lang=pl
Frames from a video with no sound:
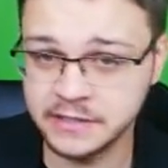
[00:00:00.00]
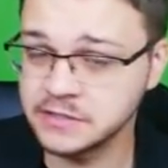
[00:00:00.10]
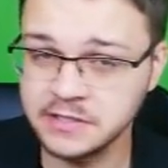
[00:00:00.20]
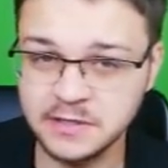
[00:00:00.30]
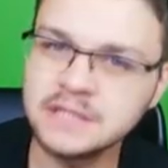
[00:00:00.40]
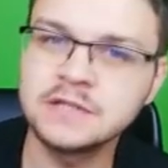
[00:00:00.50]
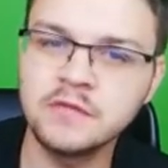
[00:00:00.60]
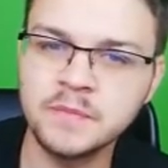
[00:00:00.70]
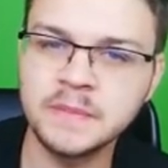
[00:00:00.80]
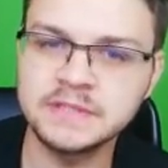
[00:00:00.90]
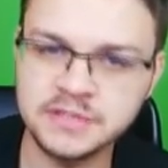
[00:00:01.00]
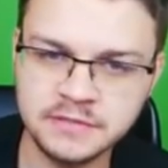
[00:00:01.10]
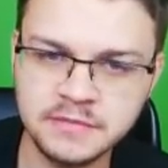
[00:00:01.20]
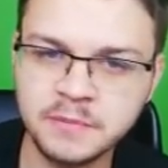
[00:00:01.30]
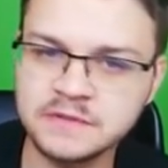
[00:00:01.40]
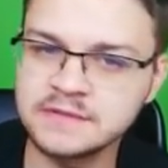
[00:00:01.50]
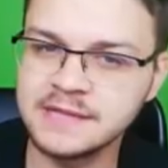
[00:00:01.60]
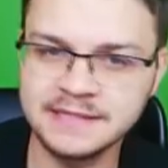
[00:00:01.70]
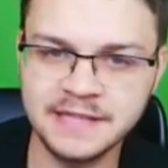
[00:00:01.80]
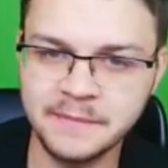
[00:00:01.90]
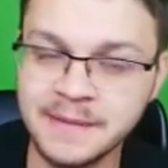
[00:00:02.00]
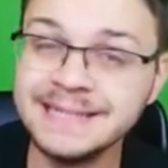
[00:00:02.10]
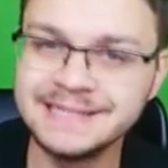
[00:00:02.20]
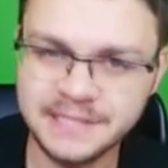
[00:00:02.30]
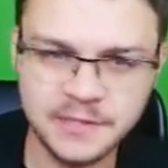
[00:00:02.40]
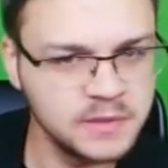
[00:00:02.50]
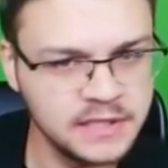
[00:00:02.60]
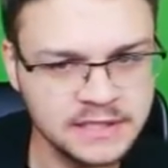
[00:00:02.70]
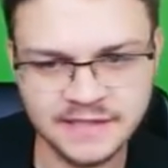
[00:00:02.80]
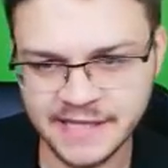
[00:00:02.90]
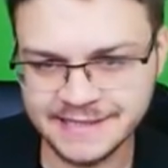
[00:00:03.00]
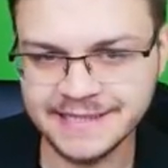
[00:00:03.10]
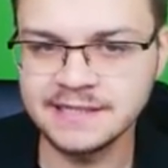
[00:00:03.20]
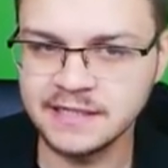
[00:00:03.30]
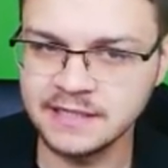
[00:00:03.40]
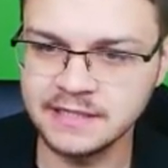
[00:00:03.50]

Jeżeli dodatkowo patrzymy pod względem siły, tak jak ten e,